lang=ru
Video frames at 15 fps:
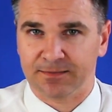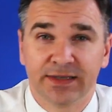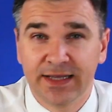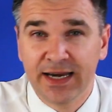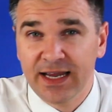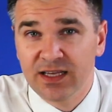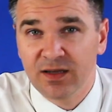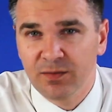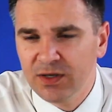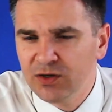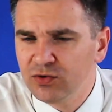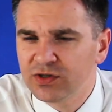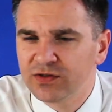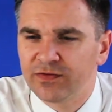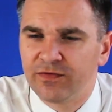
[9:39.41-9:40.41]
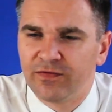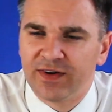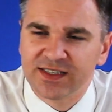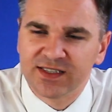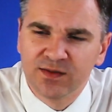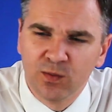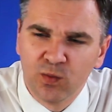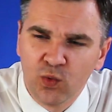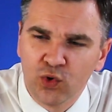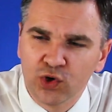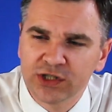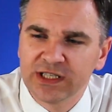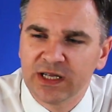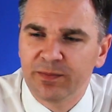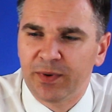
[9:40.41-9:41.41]
Третий минус,
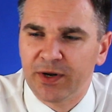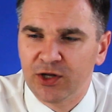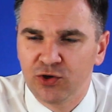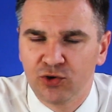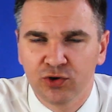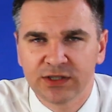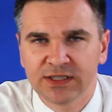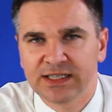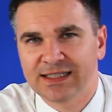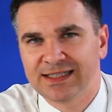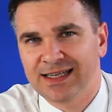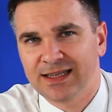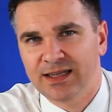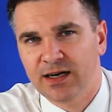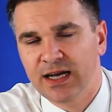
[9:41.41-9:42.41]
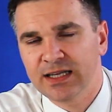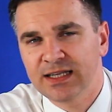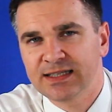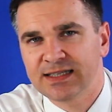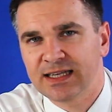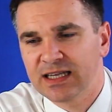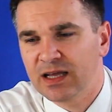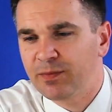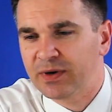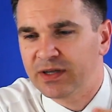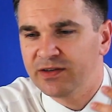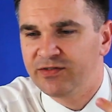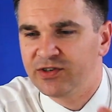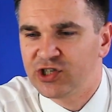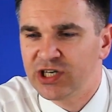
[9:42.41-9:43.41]
возможно, придется затратиться на
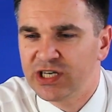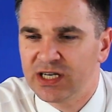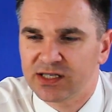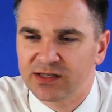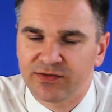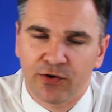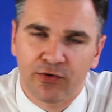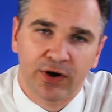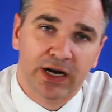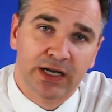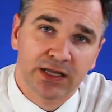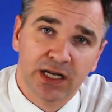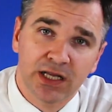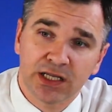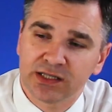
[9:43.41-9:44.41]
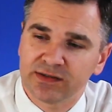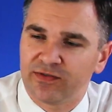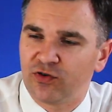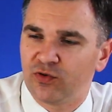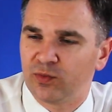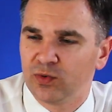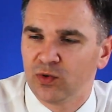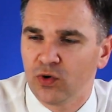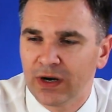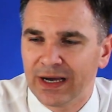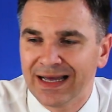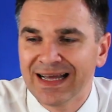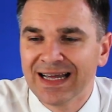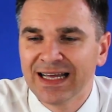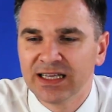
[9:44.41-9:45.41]
продвижение своего канала, своего блога,